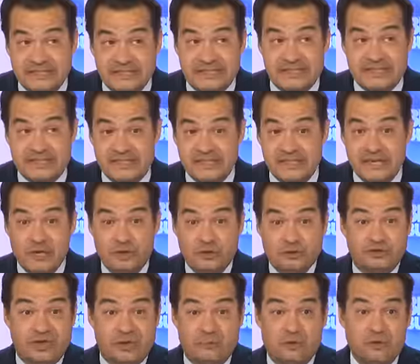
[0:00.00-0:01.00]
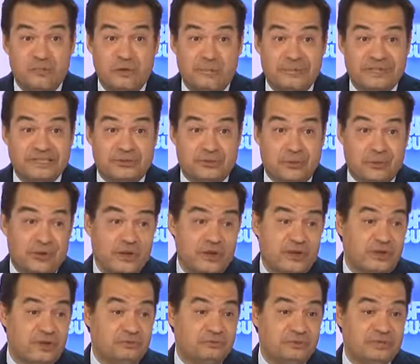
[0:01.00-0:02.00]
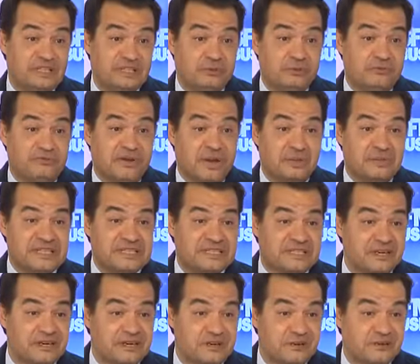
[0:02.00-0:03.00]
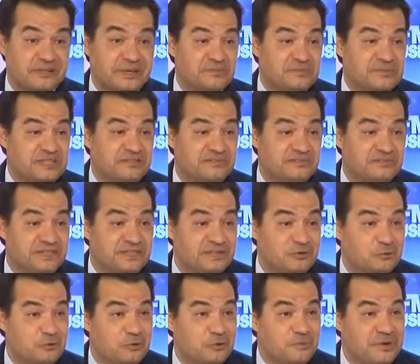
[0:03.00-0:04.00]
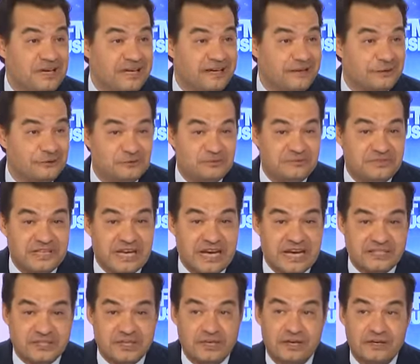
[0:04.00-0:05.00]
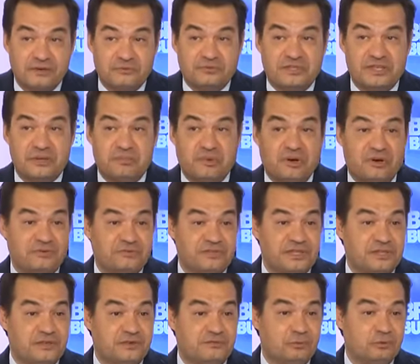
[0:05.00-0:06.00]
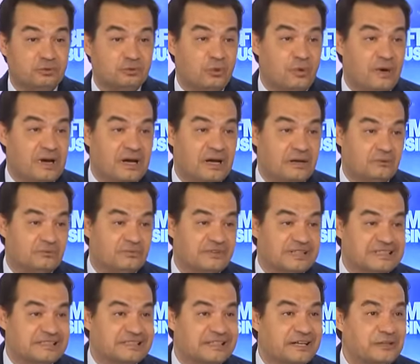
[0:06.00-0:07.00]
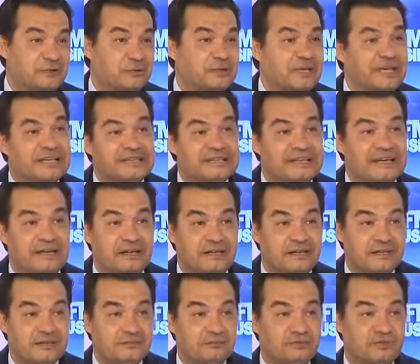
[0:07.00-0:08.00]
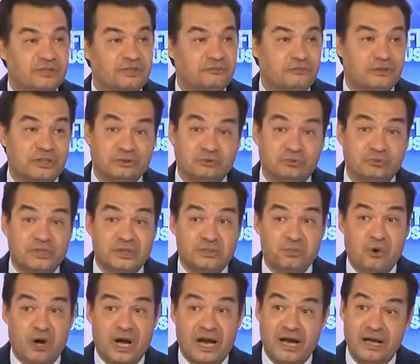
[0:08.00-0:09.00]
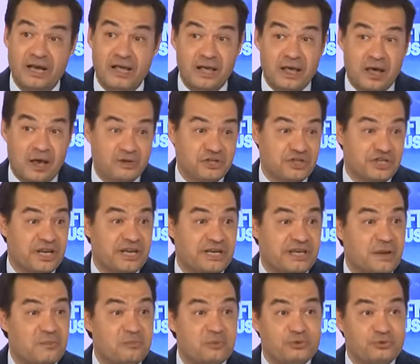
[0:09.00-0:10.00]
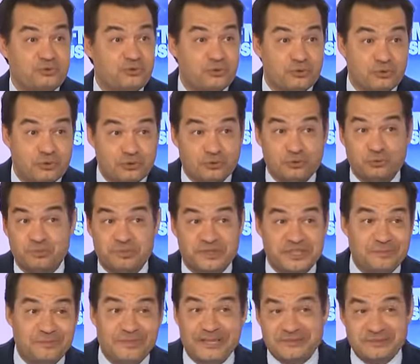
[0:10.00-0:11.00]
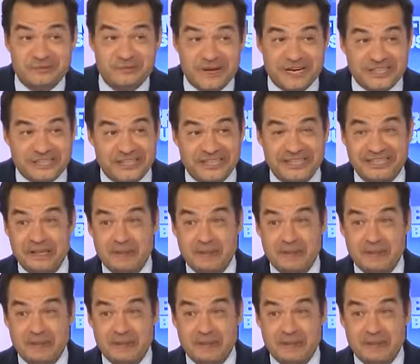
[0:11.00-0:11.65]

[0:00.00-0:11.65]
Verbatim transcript: SCI, simplement parce que quand vous êtes le pharmacien de la petite ville ou le maire du village, vous n'avez pas envie que vos 3 ou 25 locataires vous envoient tous les mois un chèque à Monsieur Choupi, place du marché.